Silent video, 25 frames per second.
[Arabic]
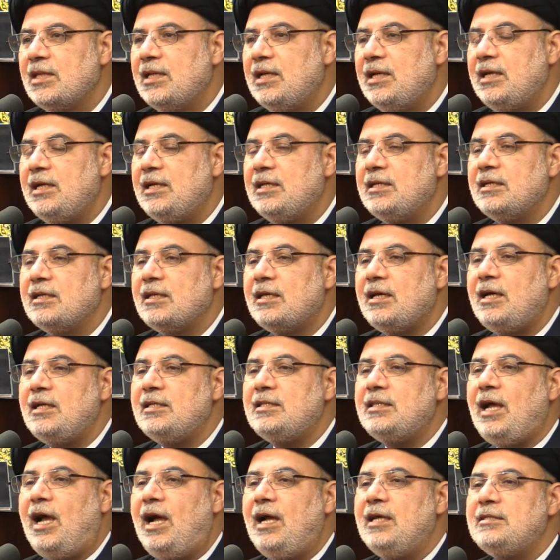
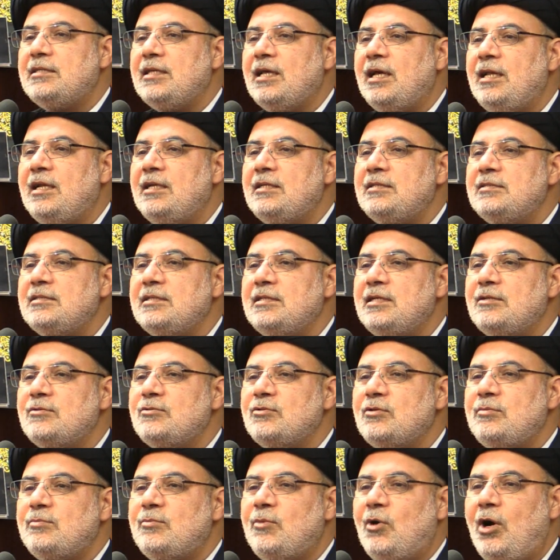انقطعت ألسنة
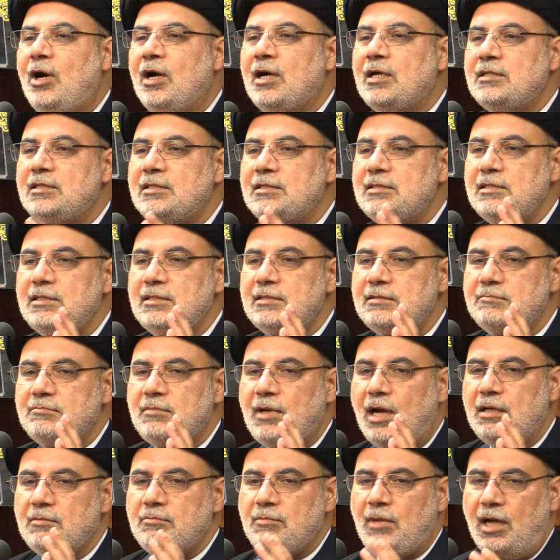المعاندين
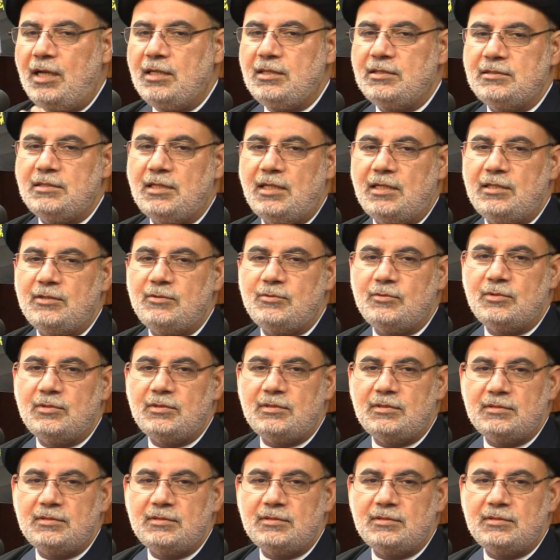ما حد يقدر يقول